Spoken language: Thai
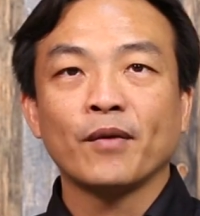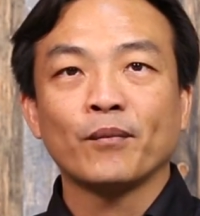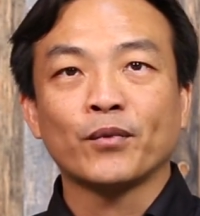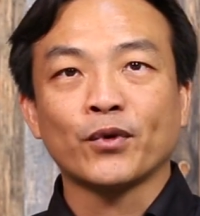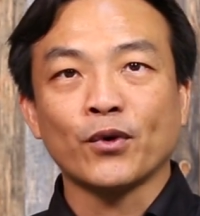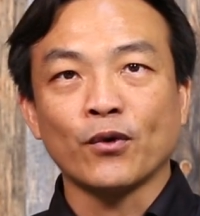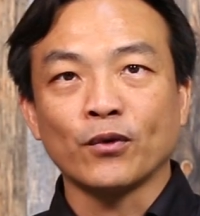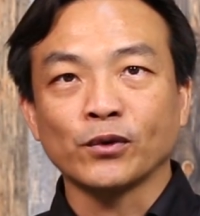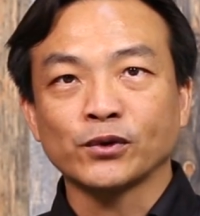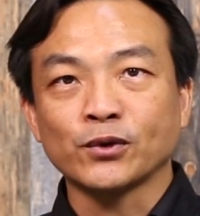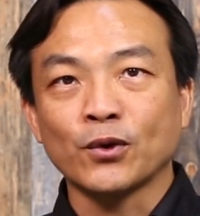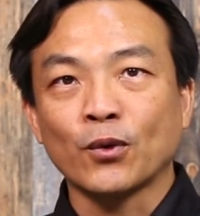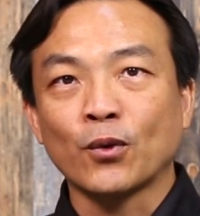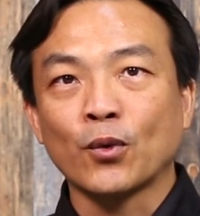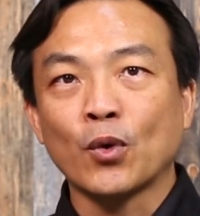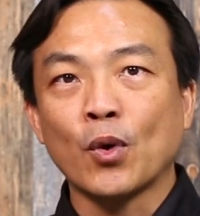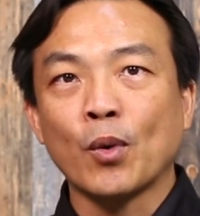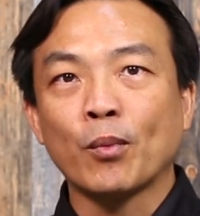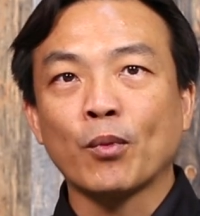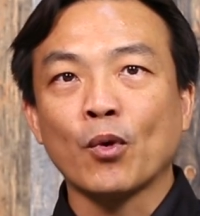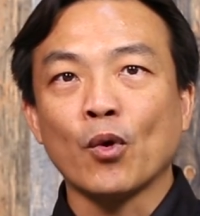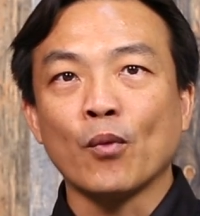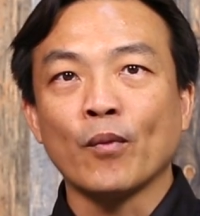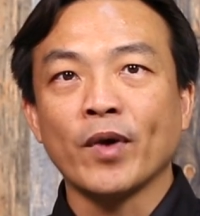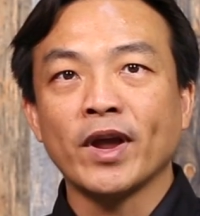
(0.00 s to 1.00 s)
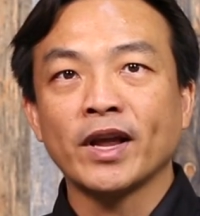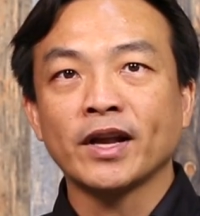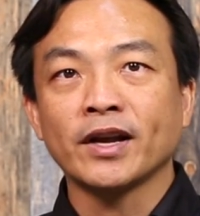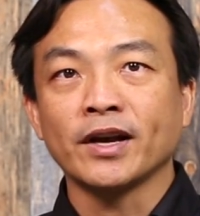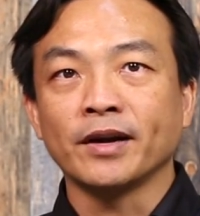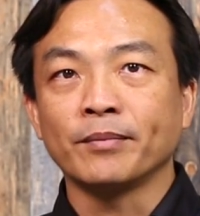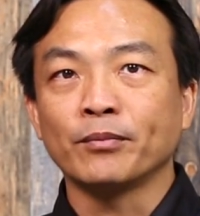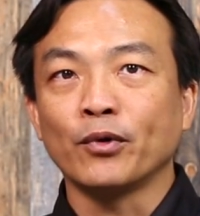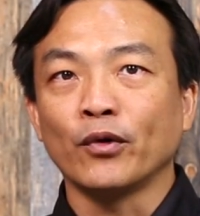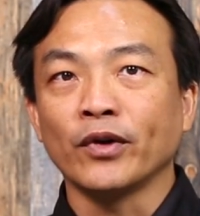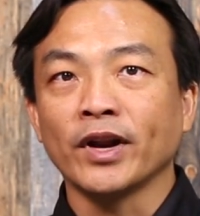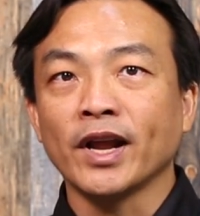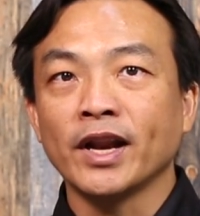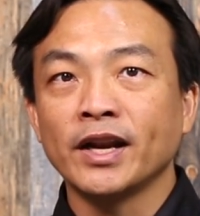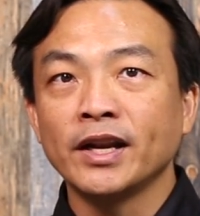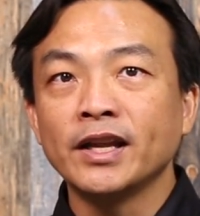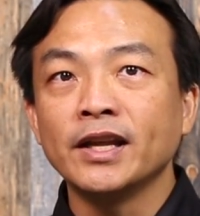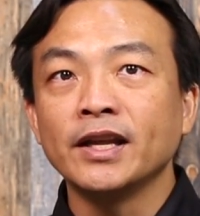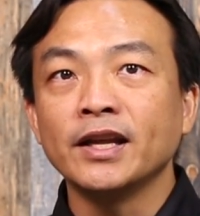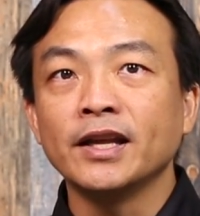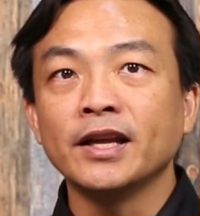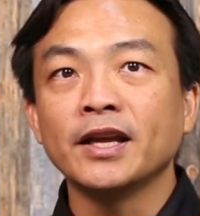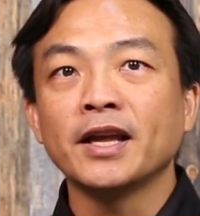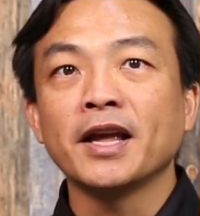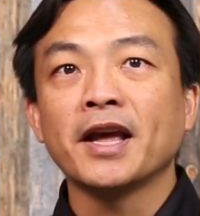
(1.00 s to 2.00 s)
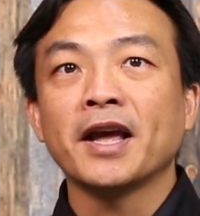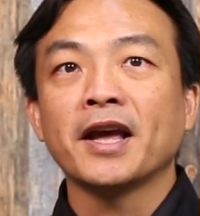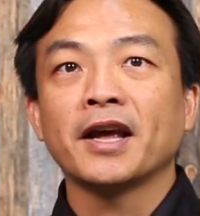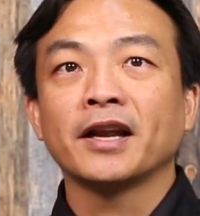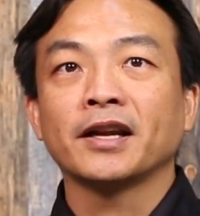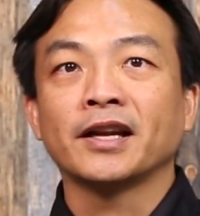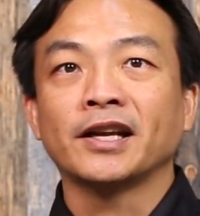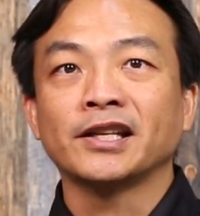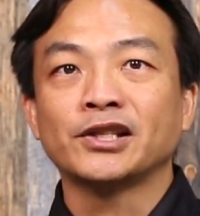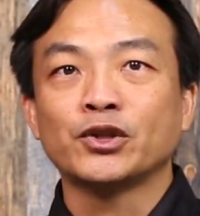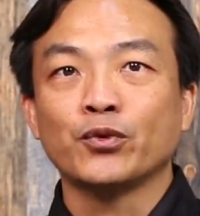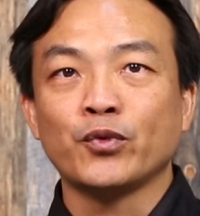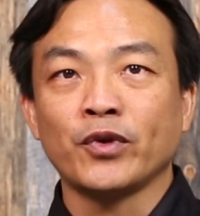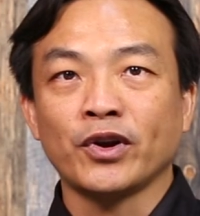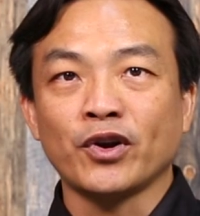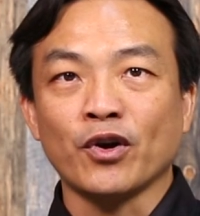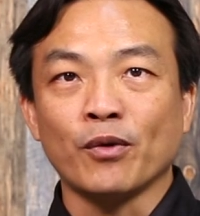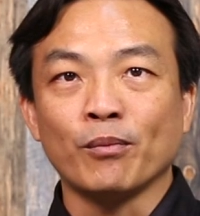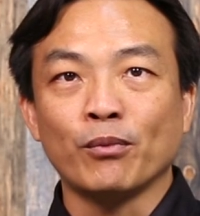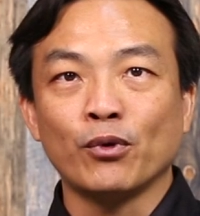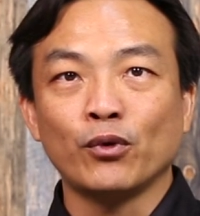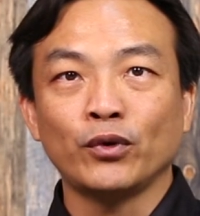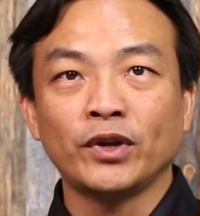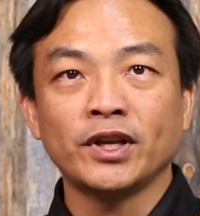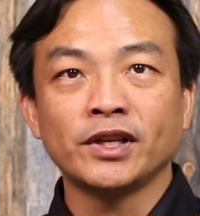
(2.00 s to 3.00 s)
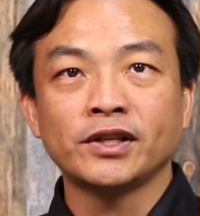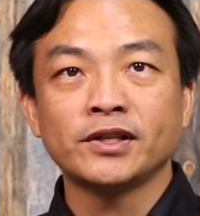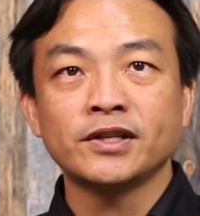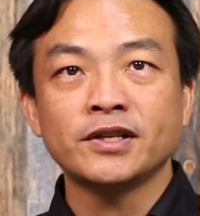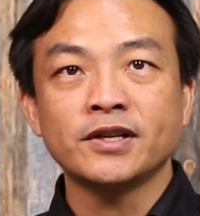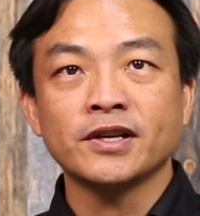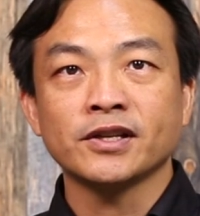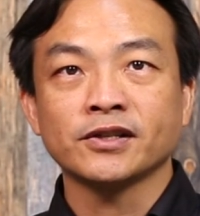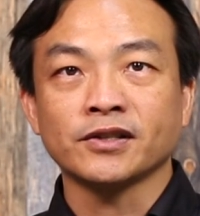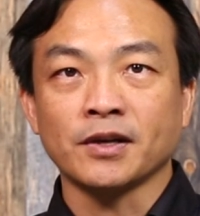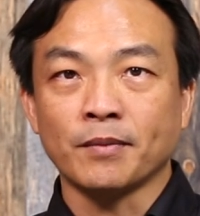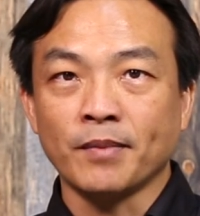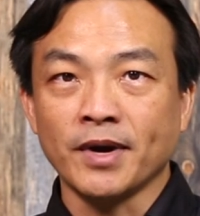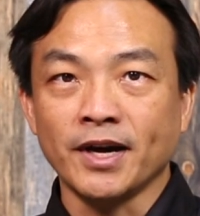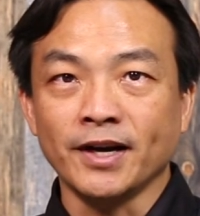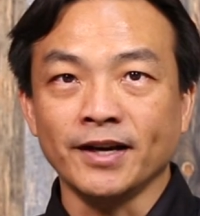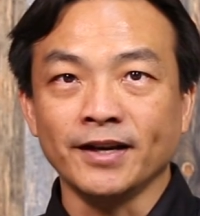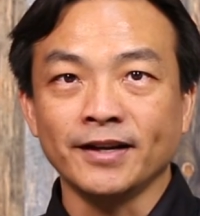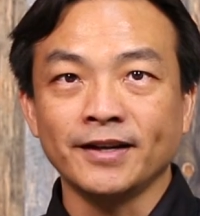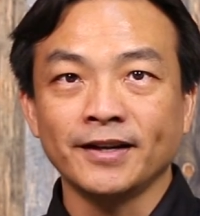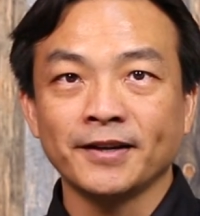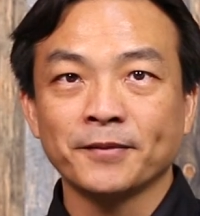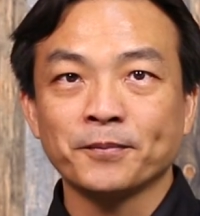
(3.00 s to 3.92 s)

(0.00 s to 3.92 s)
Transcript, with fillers: พระองค์ทรงควบคุมให้เกิดผลอันดีในชีวิตของผู้ที่เชื่อเสมอ